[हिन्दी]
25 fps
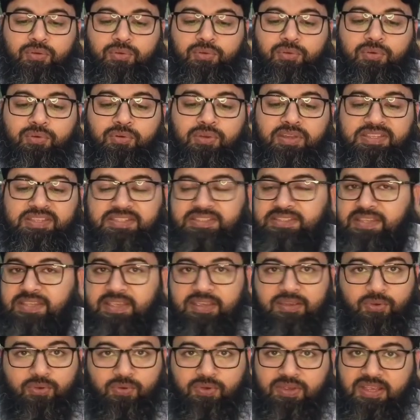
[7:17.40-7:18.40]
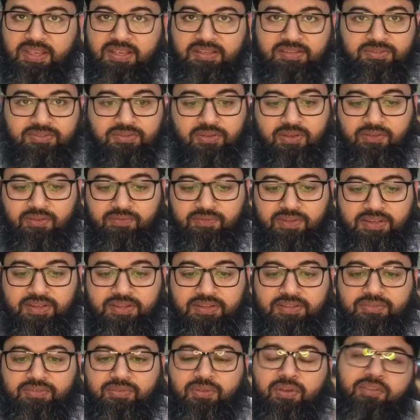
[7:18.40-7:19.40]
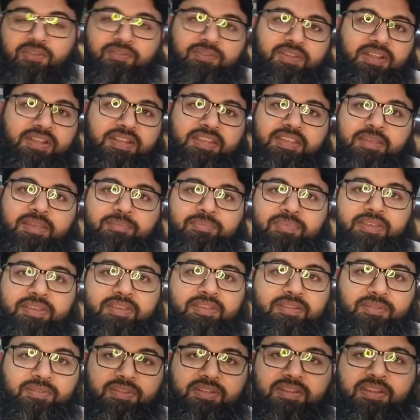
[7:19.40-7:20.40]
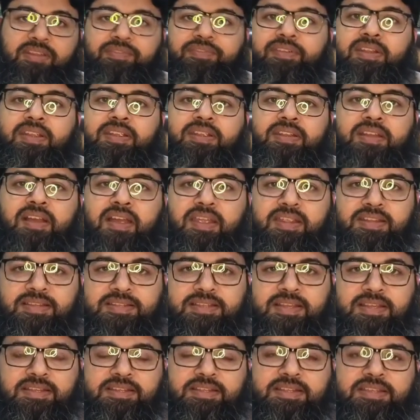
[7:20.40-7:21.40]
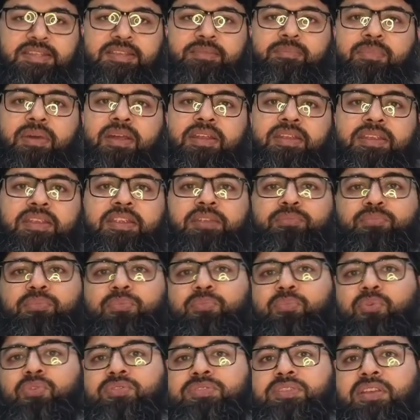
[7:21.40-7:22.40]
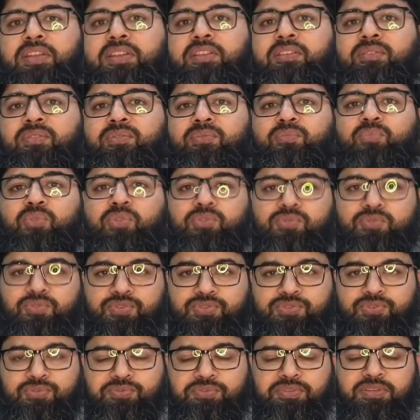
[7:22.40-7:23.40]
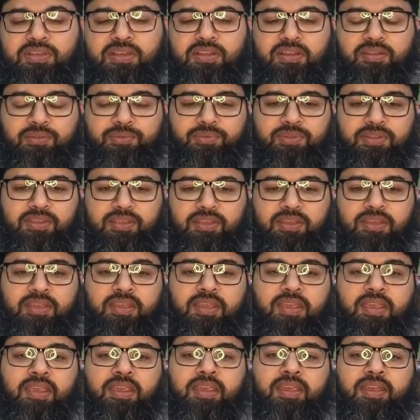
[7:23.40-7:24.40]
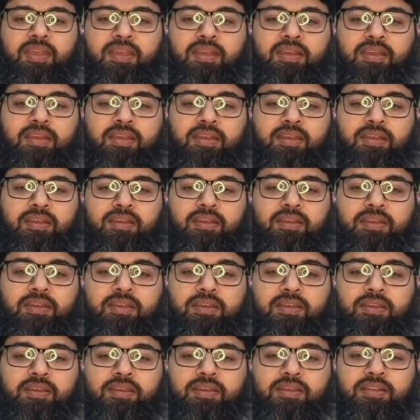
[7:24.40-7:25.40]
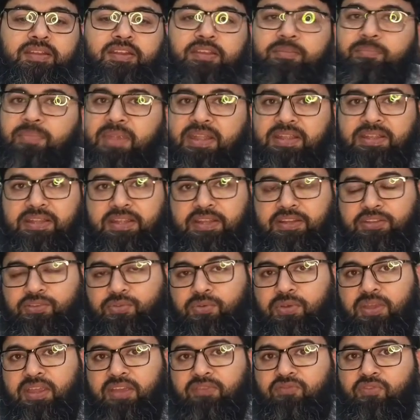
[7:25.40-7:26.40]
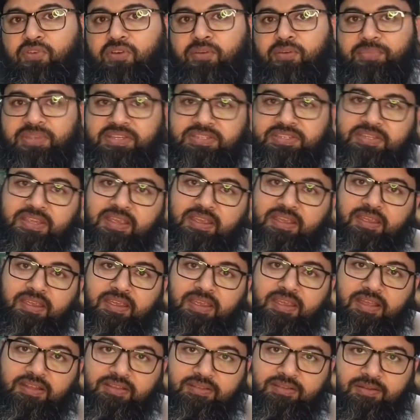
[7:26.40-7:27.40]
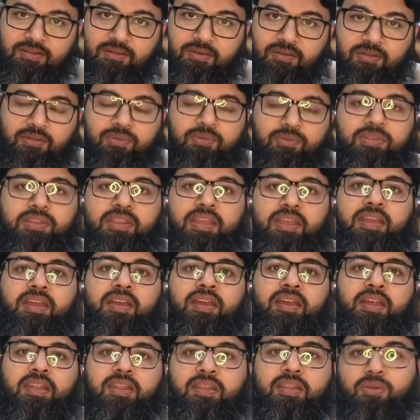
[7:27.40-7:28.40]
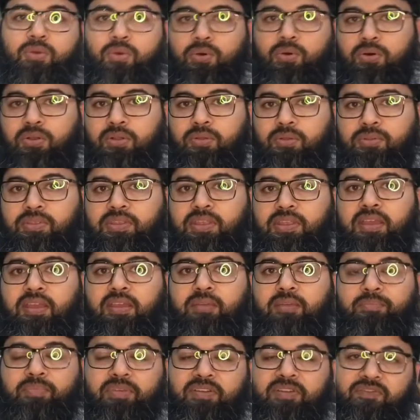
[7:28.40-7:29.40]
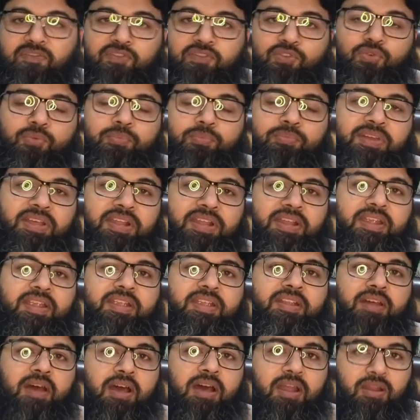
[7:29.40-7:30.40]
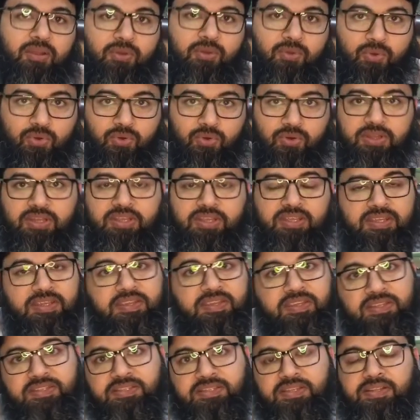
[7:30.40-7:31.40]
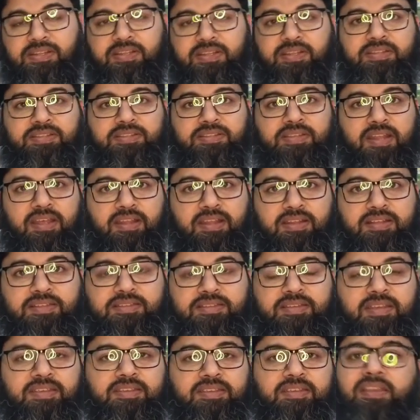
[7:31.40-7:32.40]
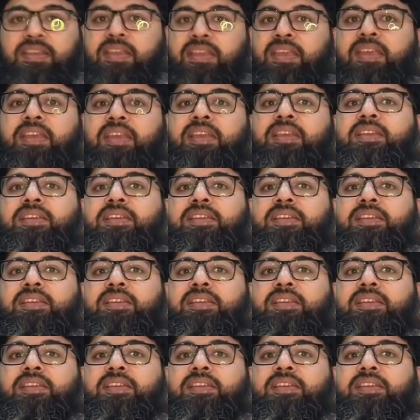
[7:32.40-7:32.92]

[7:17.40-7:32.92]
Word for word: तो ये हो गया सॉल्वेंट सॉल्वेंट की अब डिफरेंट काइंड आ जाती हैं मार्केट में बहुत सारे लोग बहुत कुछ यूज़ कर रहे होते हैं रिकमेंडेड जो है वो हमेशा एथेनॉल होता है अल्कोहल होता है परफ्यूम ग्रेड अल्कोहल ही चल चलाना चाहिए